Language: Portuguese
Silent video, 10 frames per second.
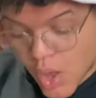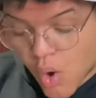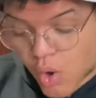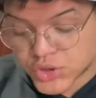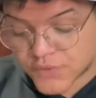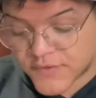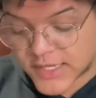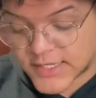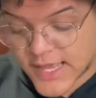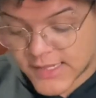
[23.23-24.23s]
Hoje eu vim
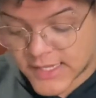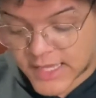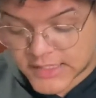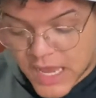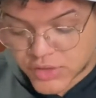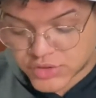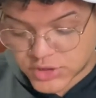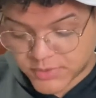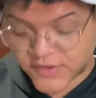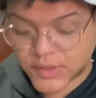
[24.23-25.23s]
aqui nesse canal,
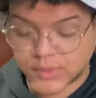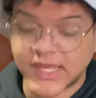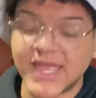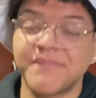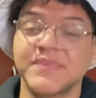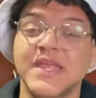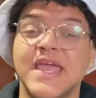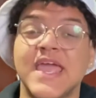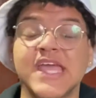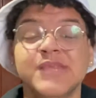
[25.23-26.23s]
gente, pra fazer o quê?
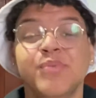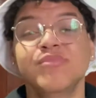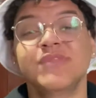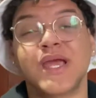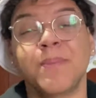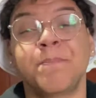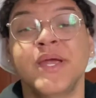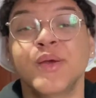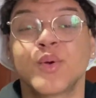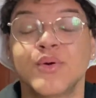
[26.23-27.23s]
responder
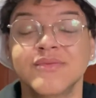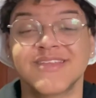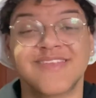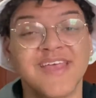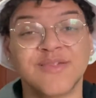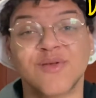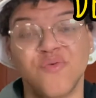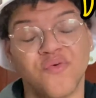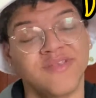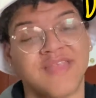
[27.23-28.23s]
perguntas
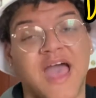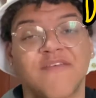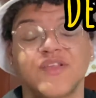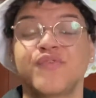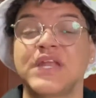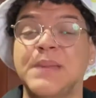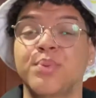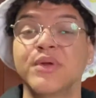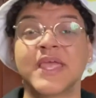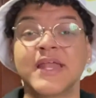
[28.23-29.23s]
desconfortáveis. Eu falei,
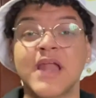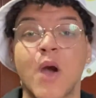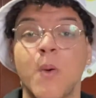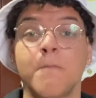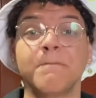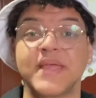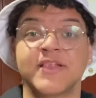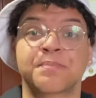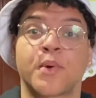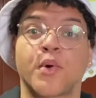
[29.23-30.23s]
por que não me
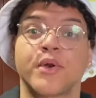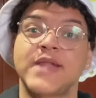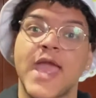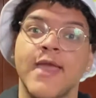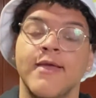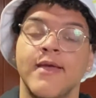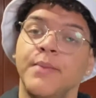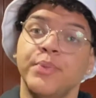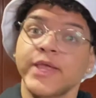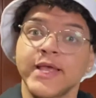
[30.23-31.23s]
expor, né?
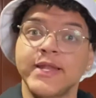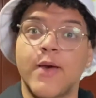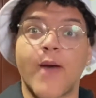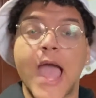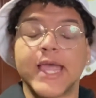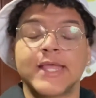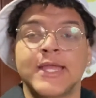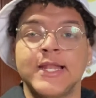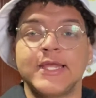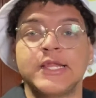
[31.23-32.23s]
Por que não? Ai, que
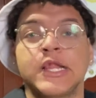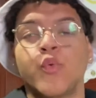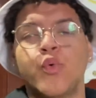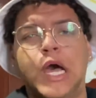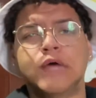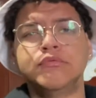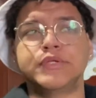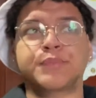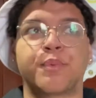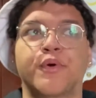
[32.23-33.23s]
delícia, eu amo
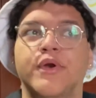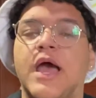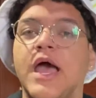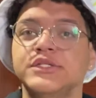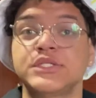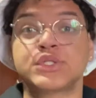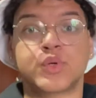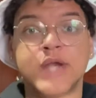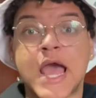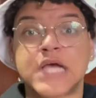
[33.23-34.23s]
me expor. Ai, gente,
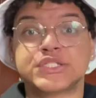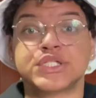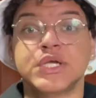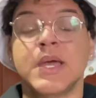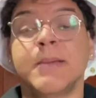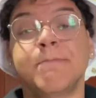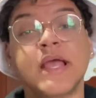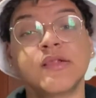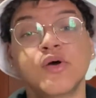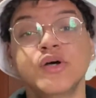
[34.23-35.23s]
coragem.
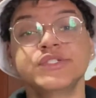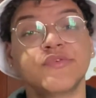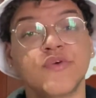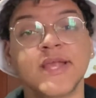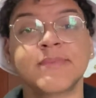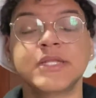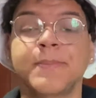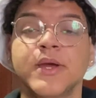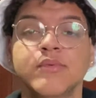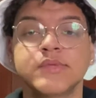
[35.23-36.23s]
Mas hoje eu vou responder
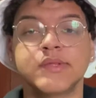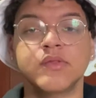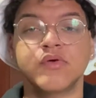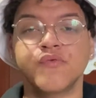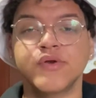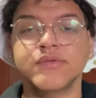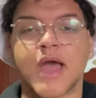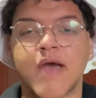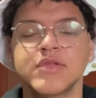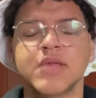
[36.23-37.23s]
perguntas
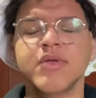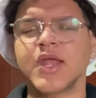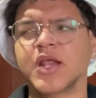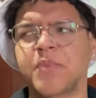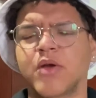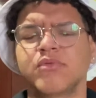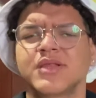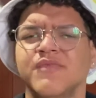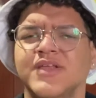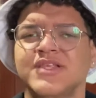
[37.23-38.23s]
desconfortáveis. Sabe aquela pergunta
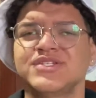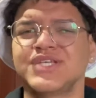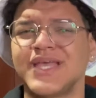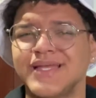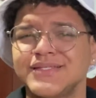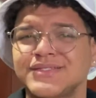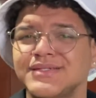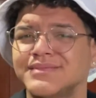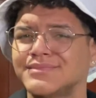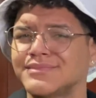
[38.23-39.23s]
que você fica assim,
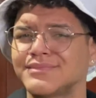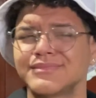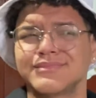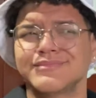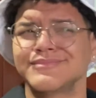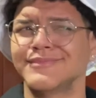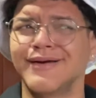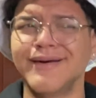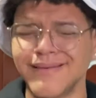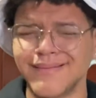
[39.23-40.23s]
gente...
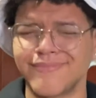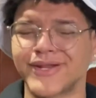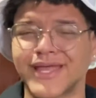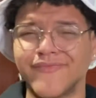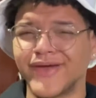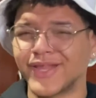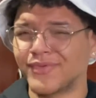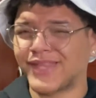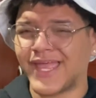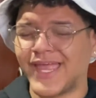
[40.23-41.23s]
Ah, por que, que eu vou
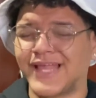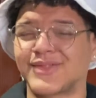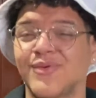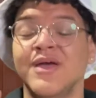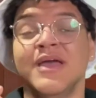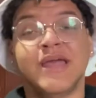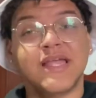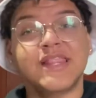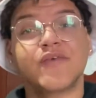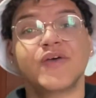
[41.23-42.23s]
responder isso?
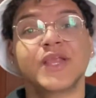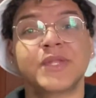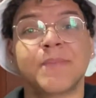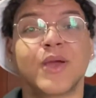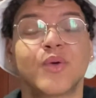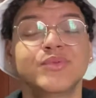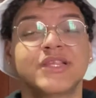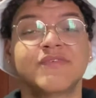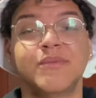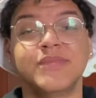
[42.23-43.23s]
Então, eu vou responder
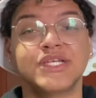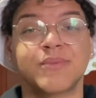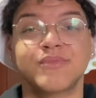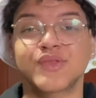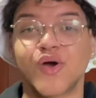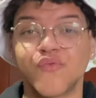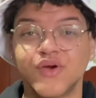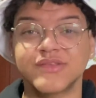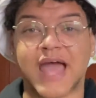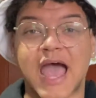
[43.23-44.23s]
perguntas que vão me deixar
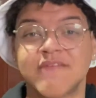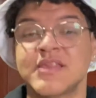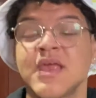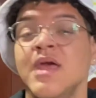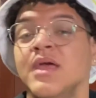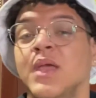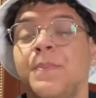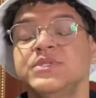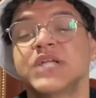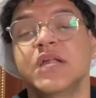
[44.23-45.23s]
desconfortáveis, que eu
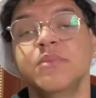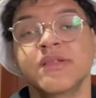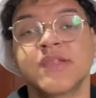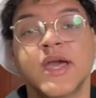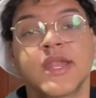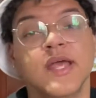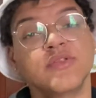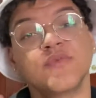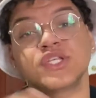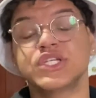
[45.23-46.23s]
pedi lá no meu Instagram.
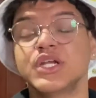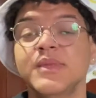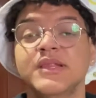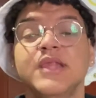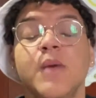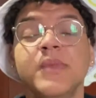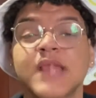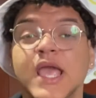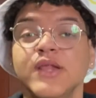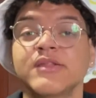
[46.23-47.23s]
Então, se você já não me, não me
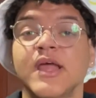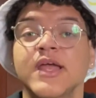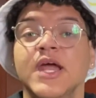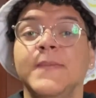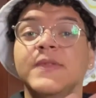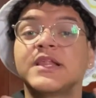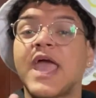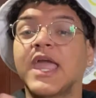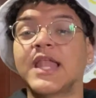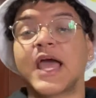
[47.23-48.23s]
segue no Instagram, me
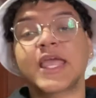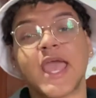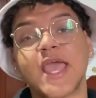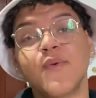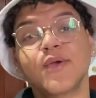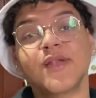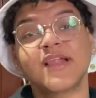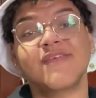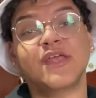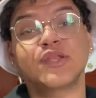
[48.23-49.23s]
segue lá, que é eu, Igor
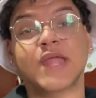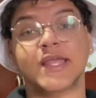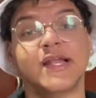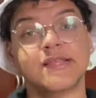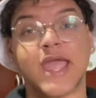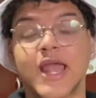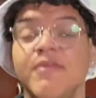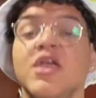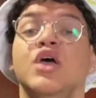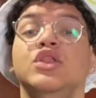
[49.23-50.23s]
Azevedo, tá aqui na
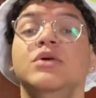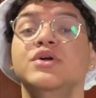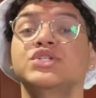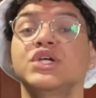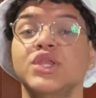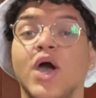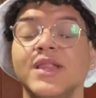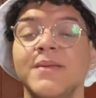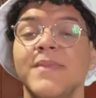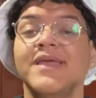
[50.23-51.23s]
tela. No meu TikTok
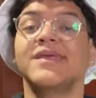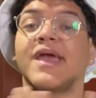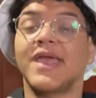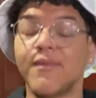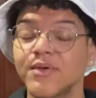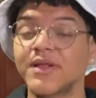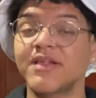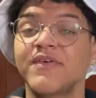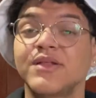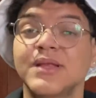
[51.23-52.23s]
também, que é eu, Igor
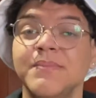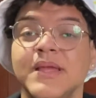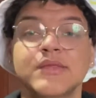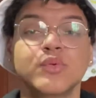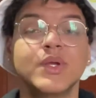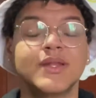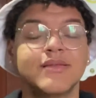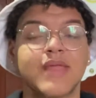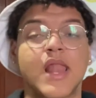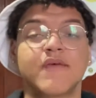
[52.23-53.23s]
Azevedo também, tá tudo aqui
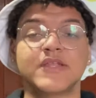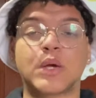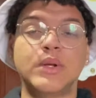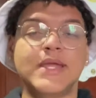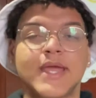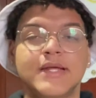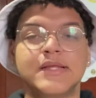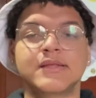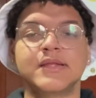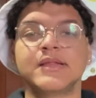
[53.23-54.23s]
na tela. Vai estar tá o link aí na
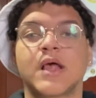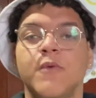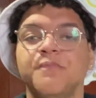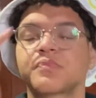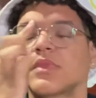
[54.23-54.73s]
descrição.